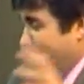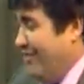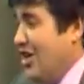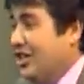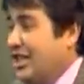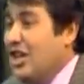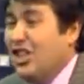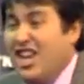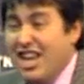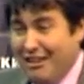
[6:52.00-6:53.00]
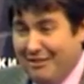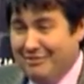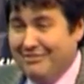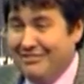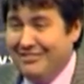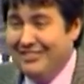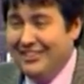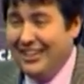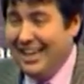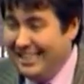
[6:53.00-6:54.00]
не из-за еды.
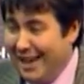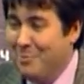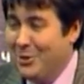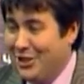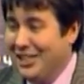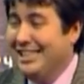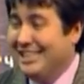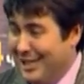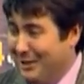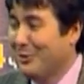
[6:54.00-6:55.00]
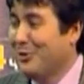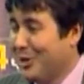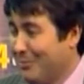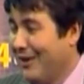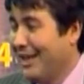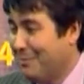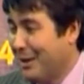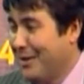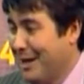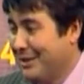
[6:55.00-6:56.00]
Хотя и у мужчин из-за этого тоже бывают
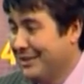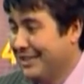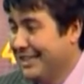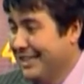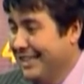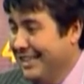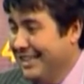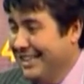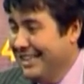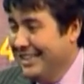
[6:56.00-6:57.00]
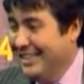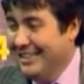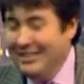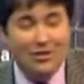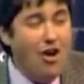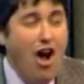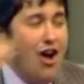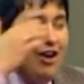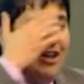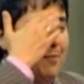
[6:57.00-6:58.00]
проблемы.
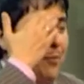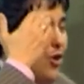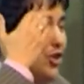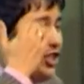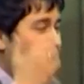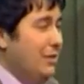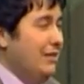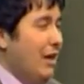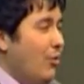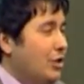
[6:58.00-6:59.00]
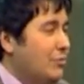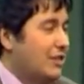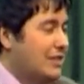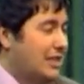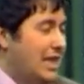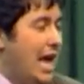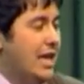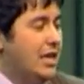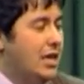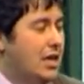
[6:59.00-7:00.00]
Но больше мы находимся в
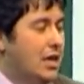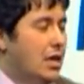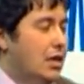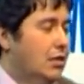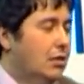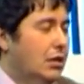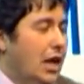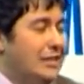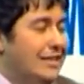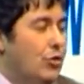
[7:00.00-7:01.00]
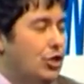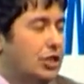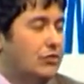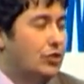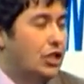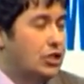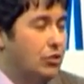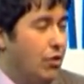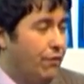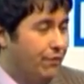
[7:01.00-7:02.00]
состоянии одиночества из-за
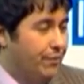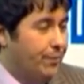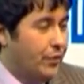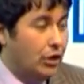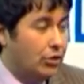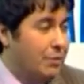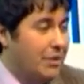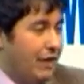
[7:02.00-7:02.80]
слов – которые мы